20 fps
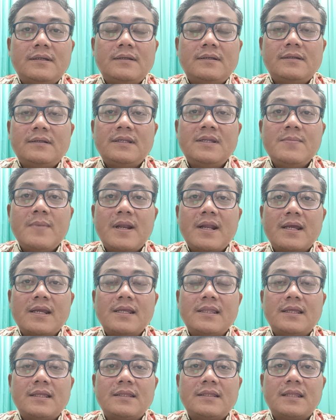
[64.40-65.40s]
dimana
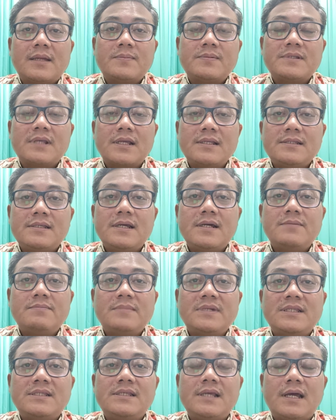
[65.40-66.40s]
kita tetap saja
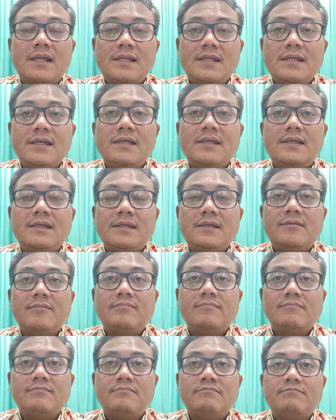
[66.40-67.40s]
menjadi
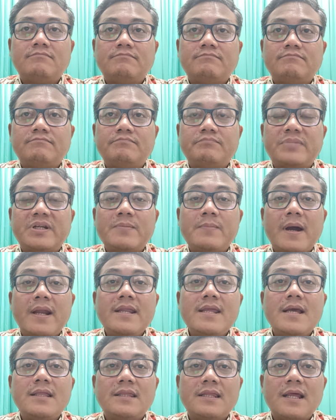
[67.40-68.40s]
hmm,
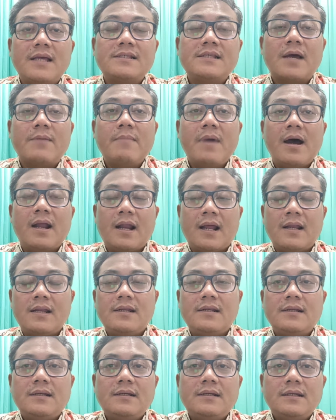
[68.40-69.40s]
pribadi yang tidak sabaran,
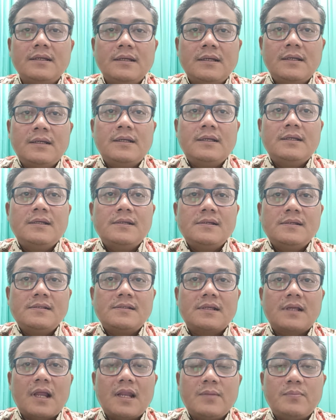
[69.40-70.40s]

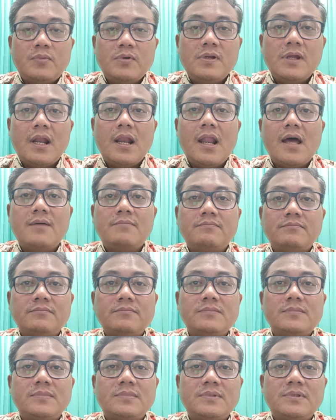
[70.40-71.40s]
sekalipun
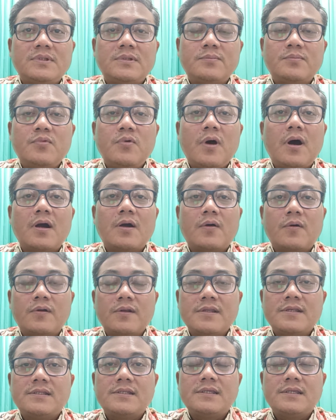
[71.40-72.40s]
dalam sebuah
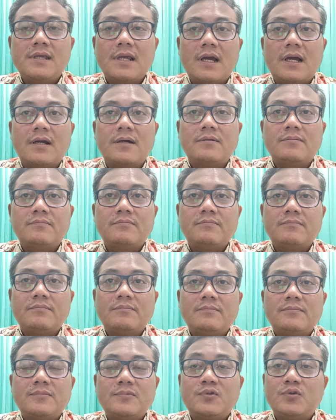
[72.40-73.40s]
kondisi yang
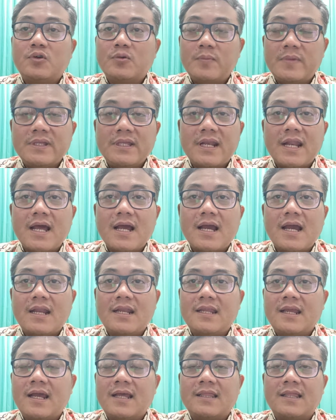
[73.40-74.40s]
cukup menyenangkan
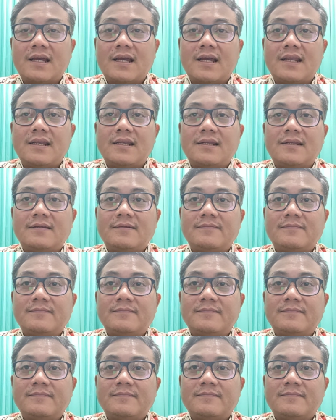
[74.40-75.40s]
dikatakan,
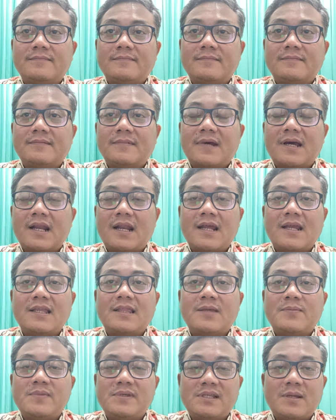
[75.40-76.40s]
karena
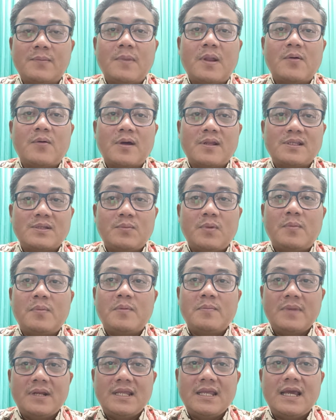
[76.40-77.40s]
kita bisa melakukan sebuah
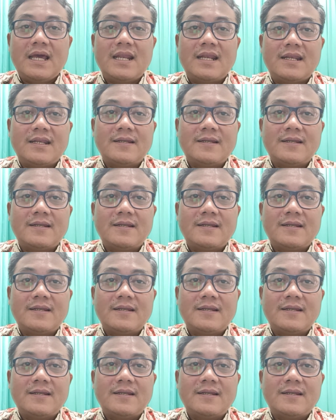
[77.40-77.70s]
pembelian.